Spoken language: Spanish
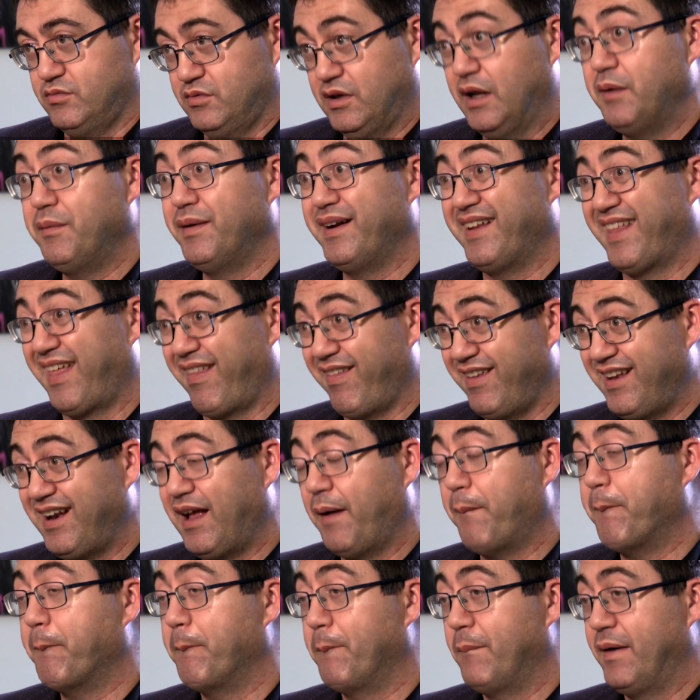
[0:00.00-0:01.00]
una
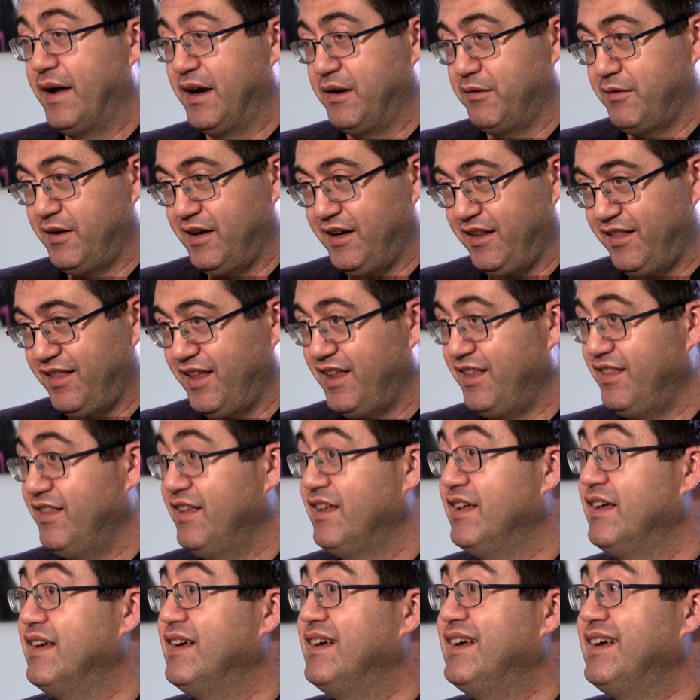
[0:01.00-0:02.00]
verdadera barbaridad,
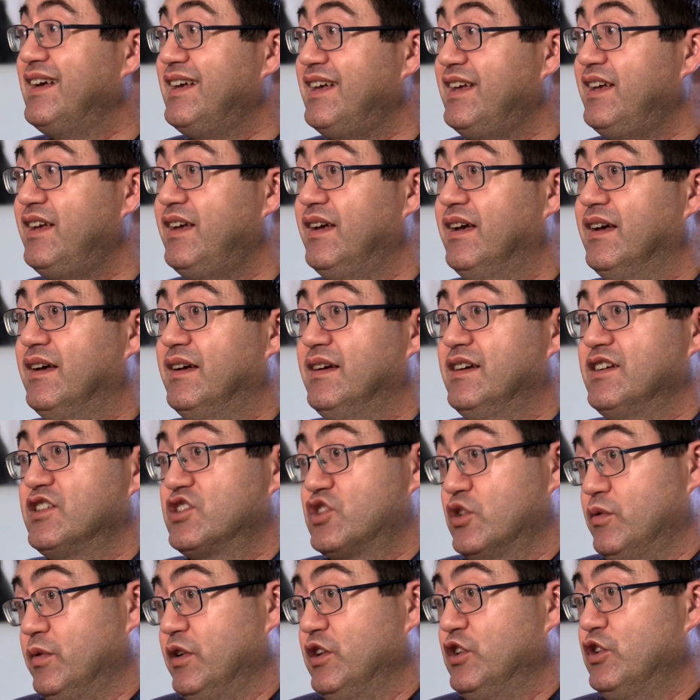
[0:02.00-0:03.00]
y
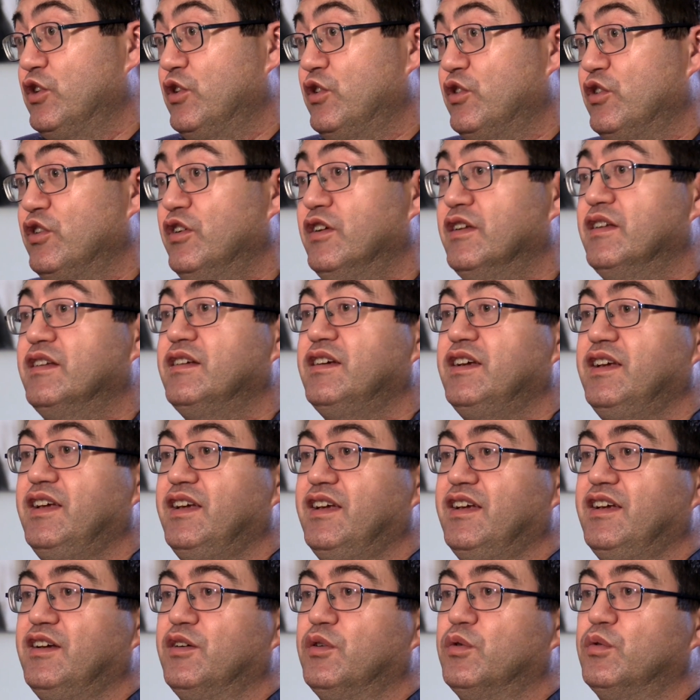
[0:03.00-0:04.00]
sobre todo eh,